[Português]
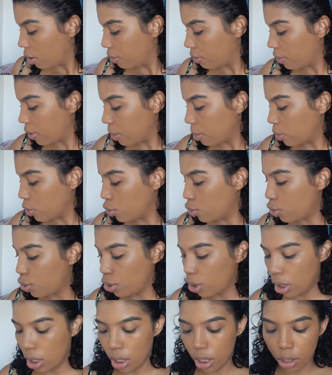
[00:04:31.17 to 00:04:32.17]
Vamos
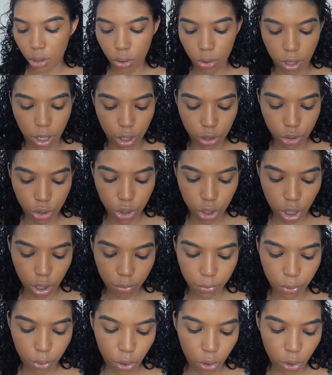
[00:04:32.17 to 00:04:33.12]
de corretivo.